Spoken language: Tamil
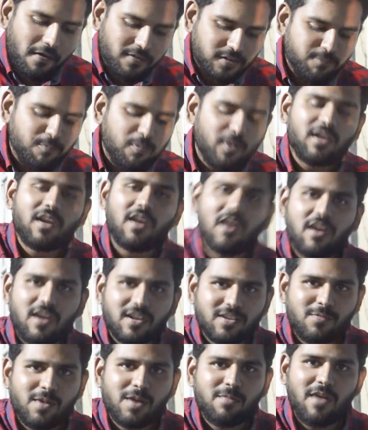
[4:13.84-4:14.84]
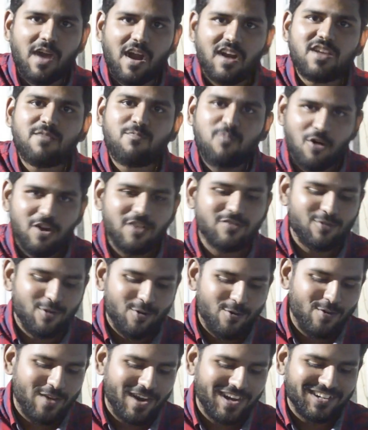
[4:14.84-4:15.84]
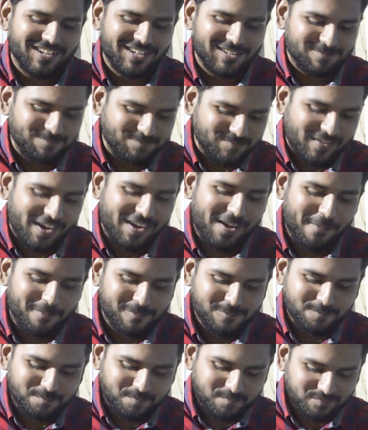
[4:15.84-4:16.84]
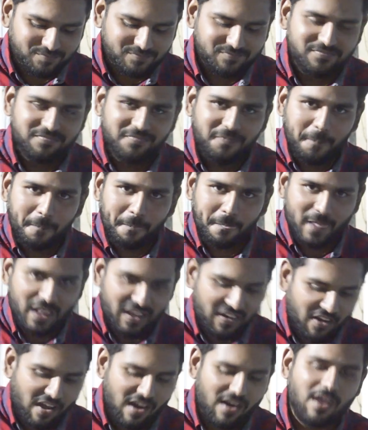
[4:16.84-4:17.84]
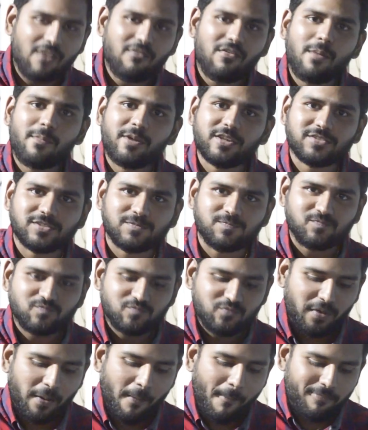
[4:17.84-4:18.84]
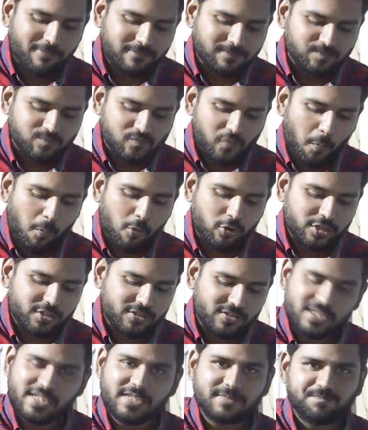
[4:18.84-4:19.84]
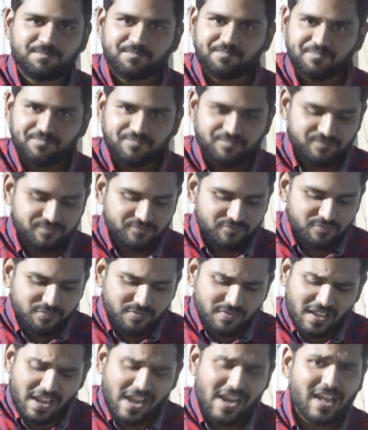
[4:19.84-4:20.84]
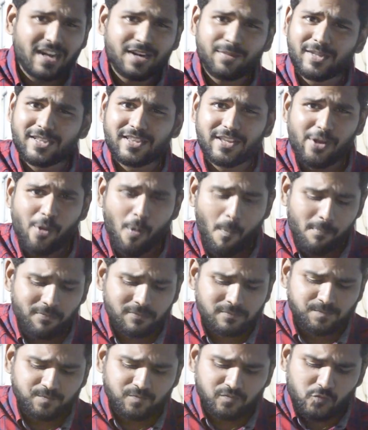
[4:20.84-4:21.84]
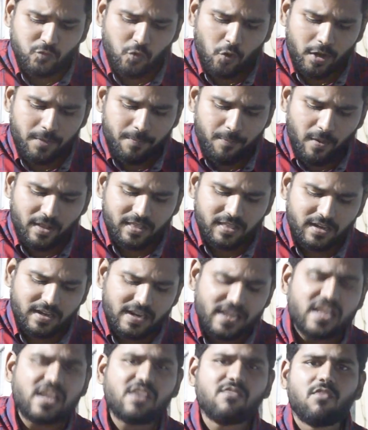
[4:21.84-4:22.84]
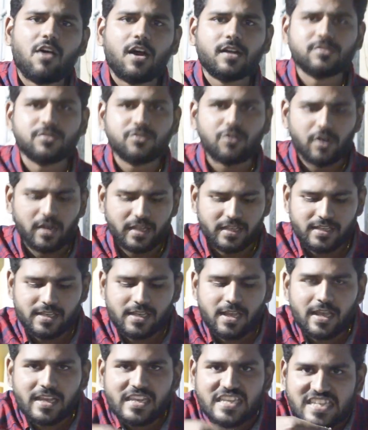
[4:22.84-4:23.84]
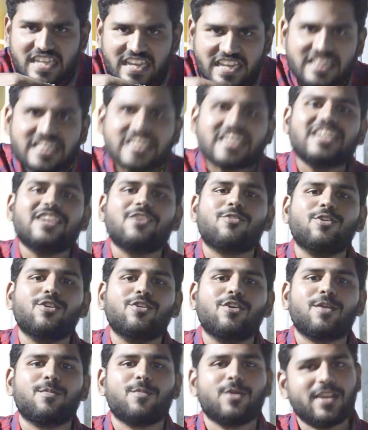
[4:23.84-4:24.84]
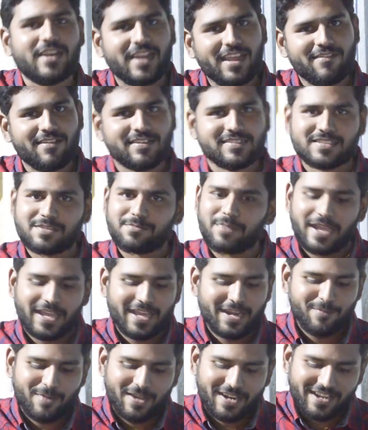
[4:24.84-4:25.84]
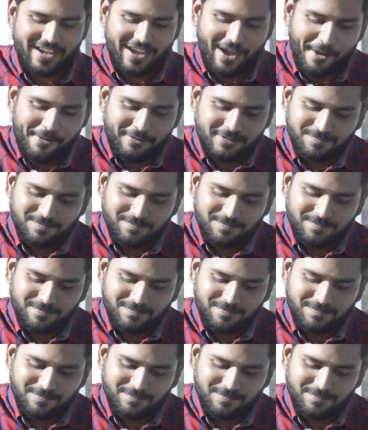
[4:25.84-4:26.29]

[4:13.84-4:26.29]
இப்போ தான் நான் நிஜமானமே அடிப்பொடி சொல்லணும்னு நினைக்கிறேன் ஏன்னா கேரளா ஃபேமஸ் புட்டு இது எல்லாருக்குமே தெரியும் ஸோ இப்போ அந்த நெய் வாசனையோடு இங்கே இங்கே இதுக்கிட்ட கொண்டு வரும்போதே நெய் வாசனை பயங்கரமாக இருக்குங்க